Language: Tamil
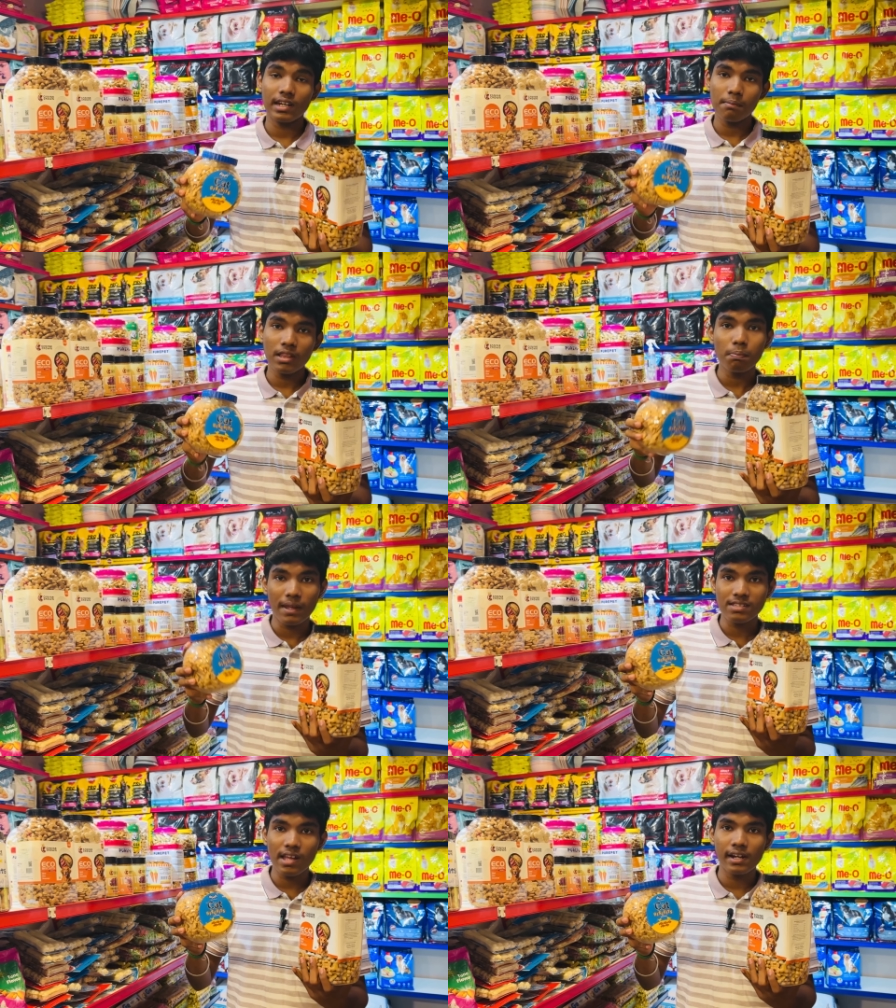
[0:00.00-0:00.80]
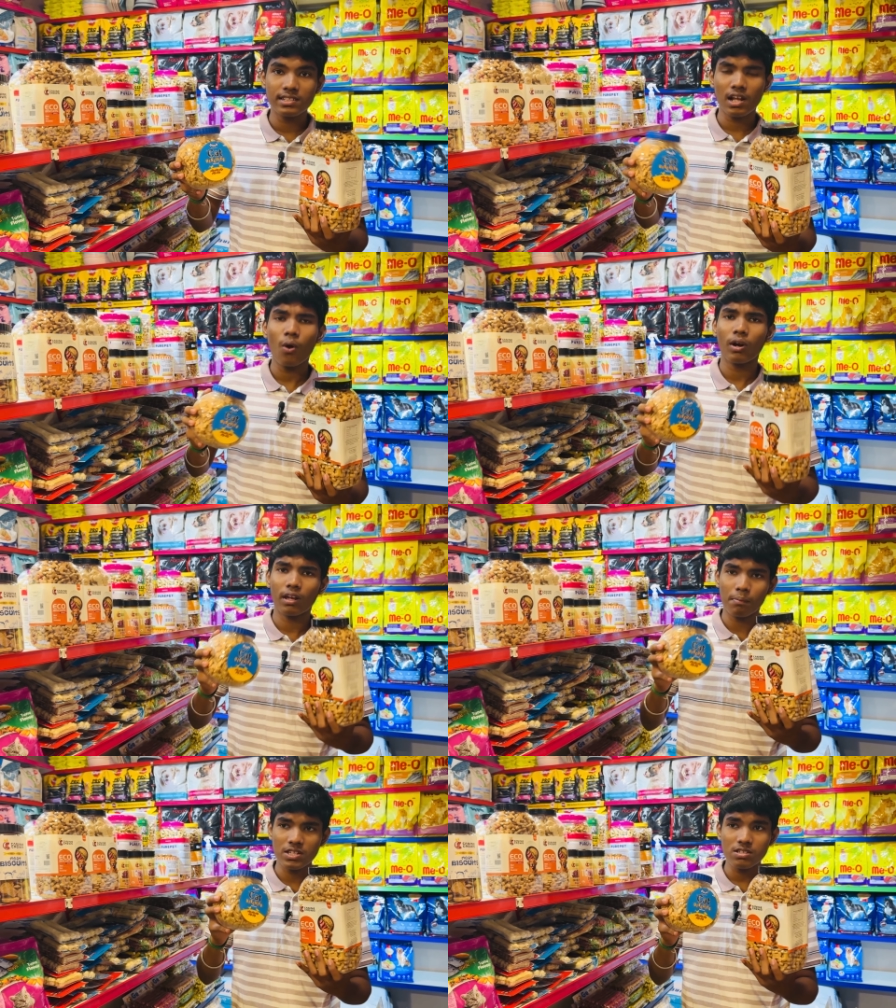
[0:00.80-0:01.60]
த்ரீ மந்த் ப்ளஸ் ஆயிடுச்சுன்னா
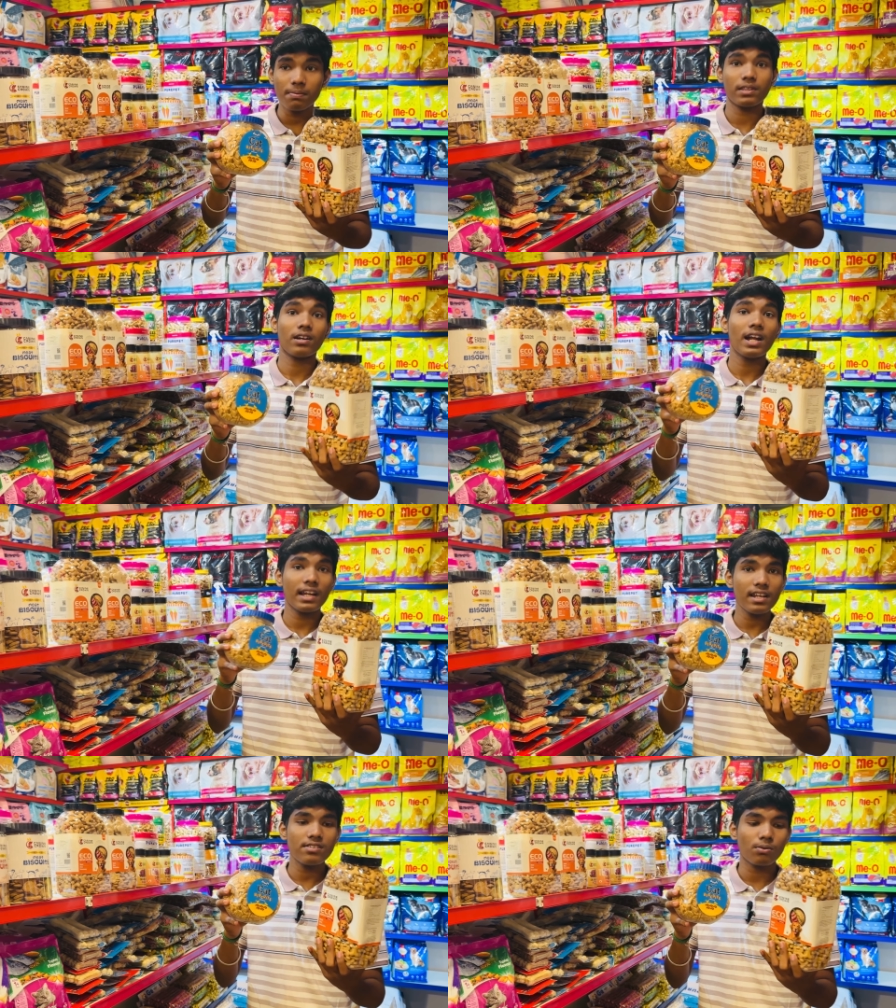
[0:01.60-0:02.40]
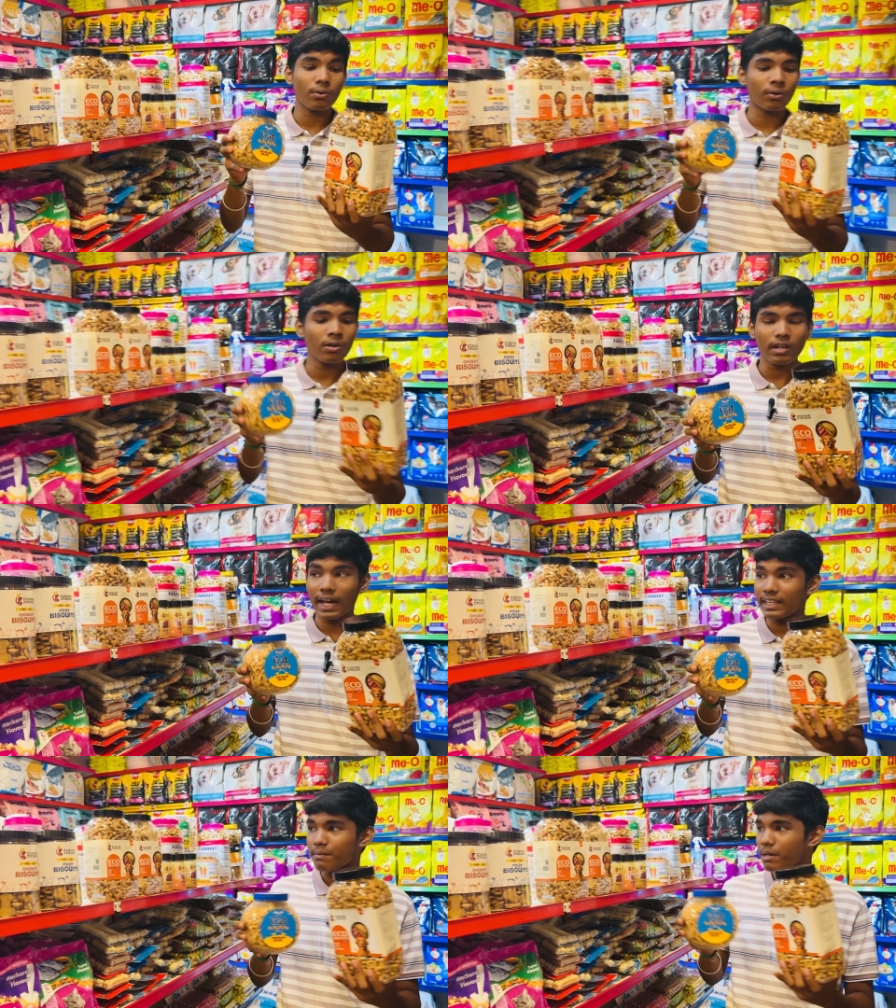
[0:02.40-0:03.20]
உங்களுக்கு மஸ்ட் பார்த்தோன்னா ட்ரீட்ஸ் கொடுக்கணும்
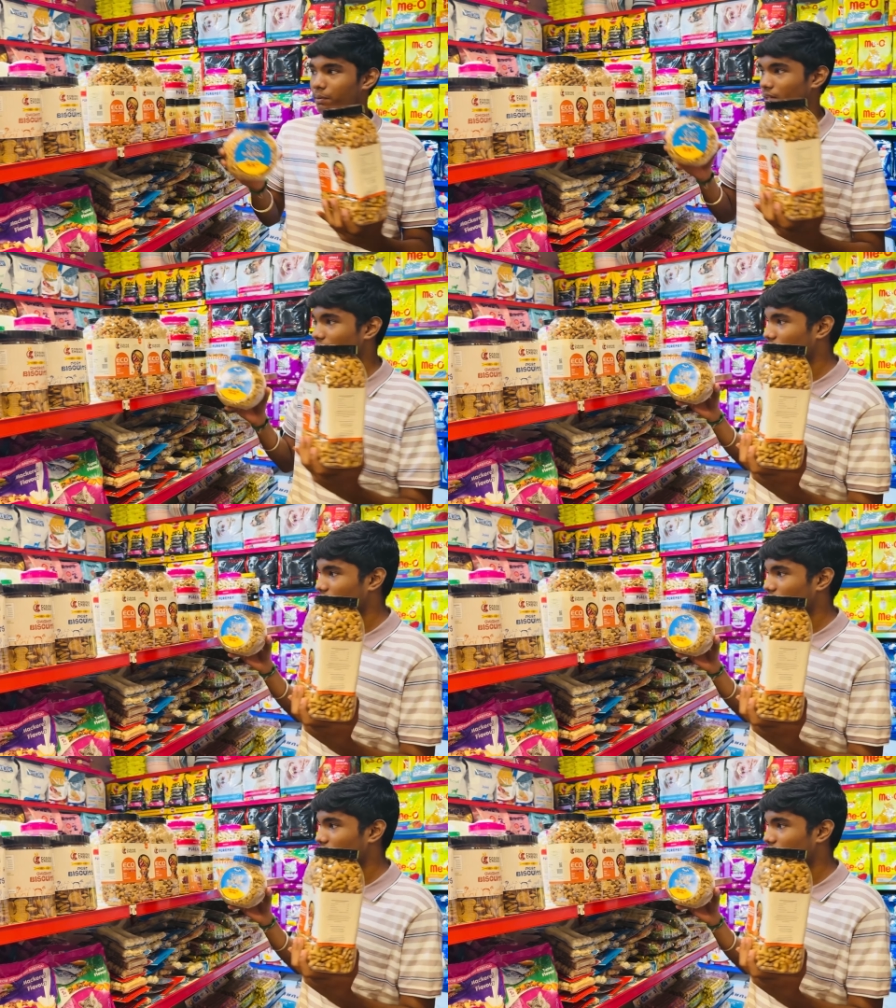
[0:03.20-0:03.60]
அதே மாதிரி பார்த்தோன்னா